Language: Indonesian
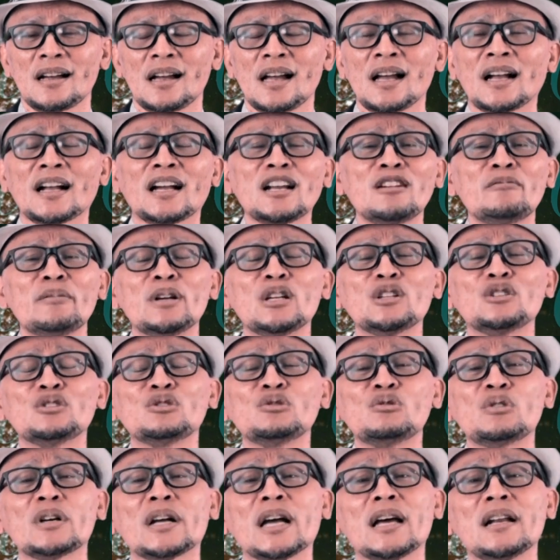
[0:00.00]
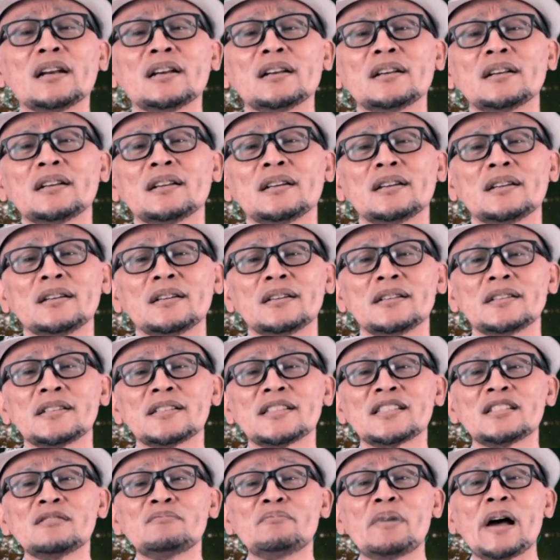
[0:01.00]
akan menentukan
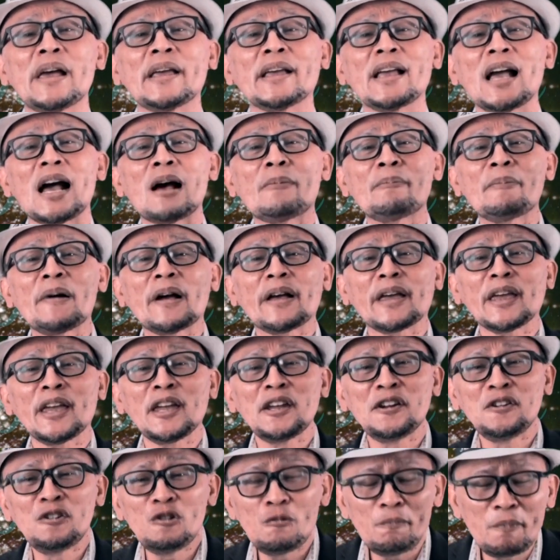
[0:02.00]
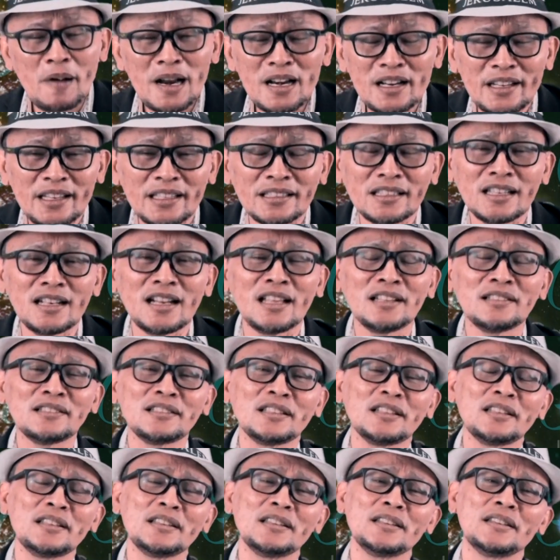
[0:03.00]
sebaik apa kehidupan kita
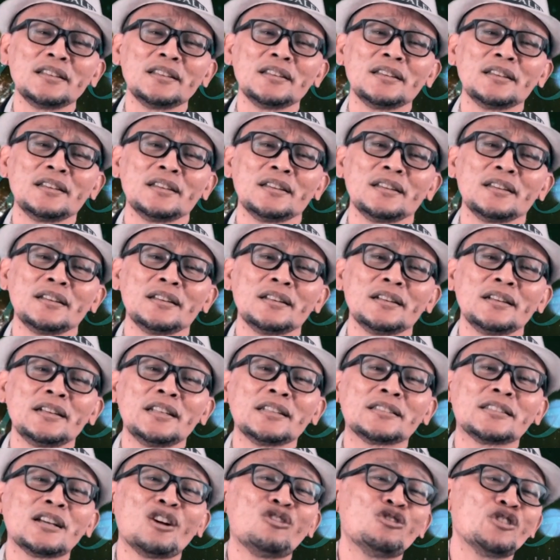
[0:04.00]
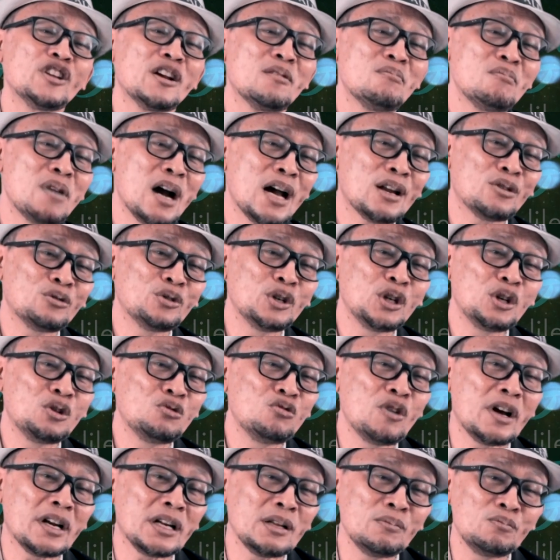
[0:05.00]
nanti di tahun yang baru di
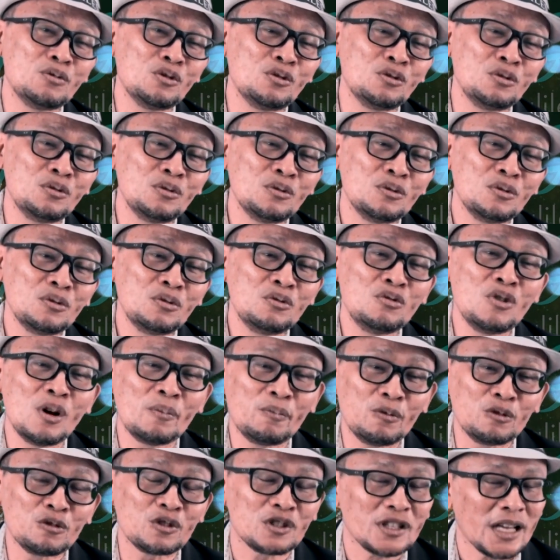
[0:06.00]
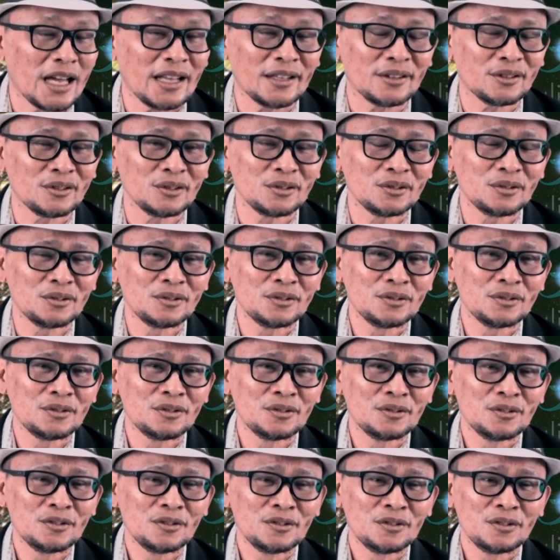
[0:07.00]

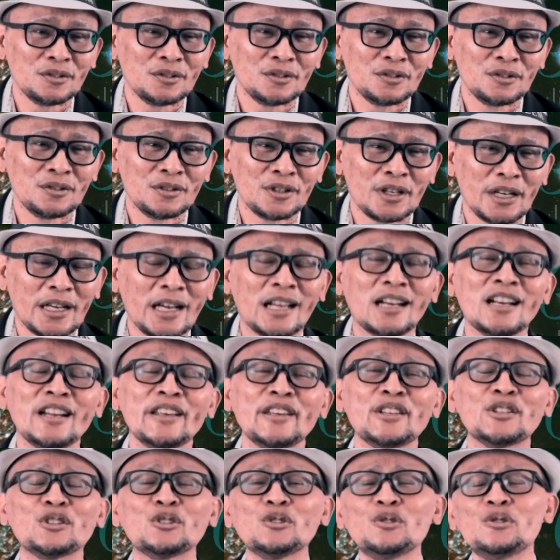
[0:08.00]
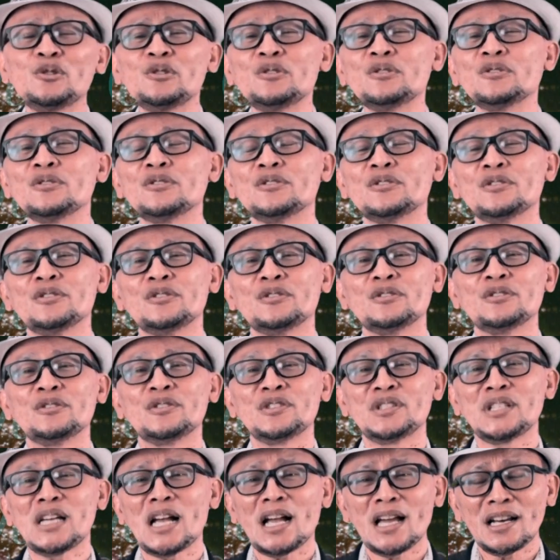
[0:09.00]
2021. Karena itu
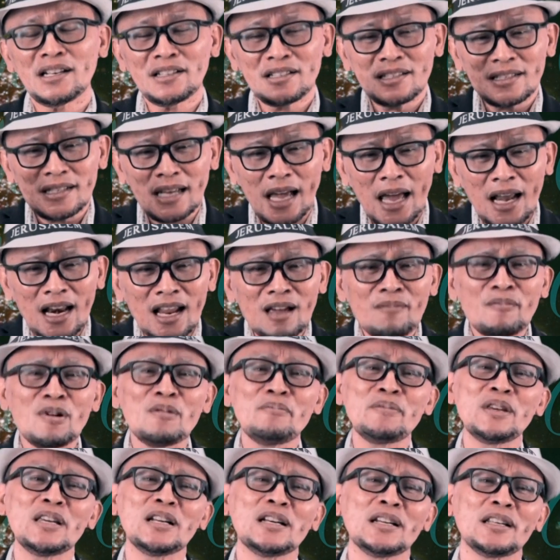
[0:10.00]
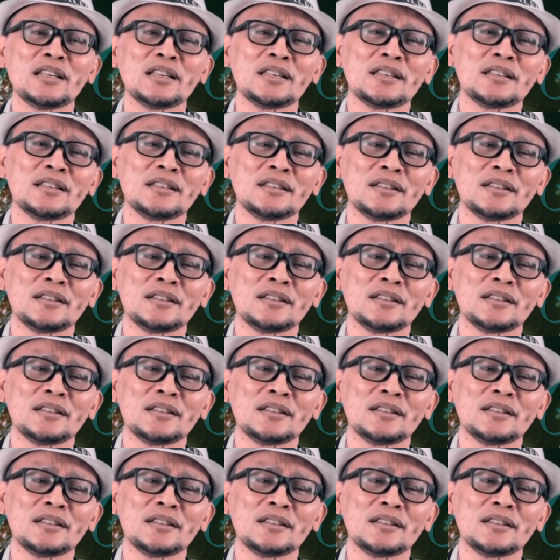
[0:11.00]
jangan salah memilih.